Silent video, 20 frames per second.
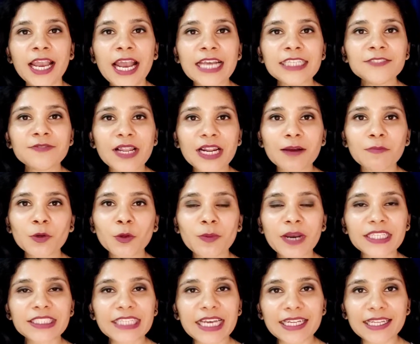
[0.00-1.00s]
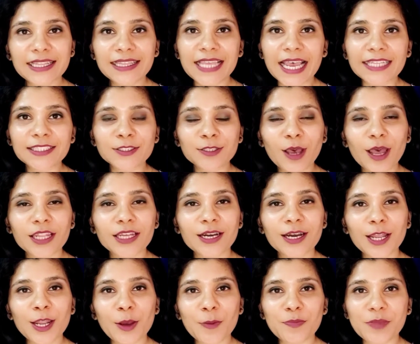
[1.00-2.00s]
गाइस वेलकम टू माय चैनल दैट्स काला
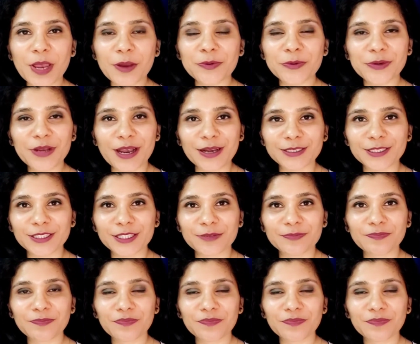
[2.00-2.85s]
गाला मैं आकांक्षा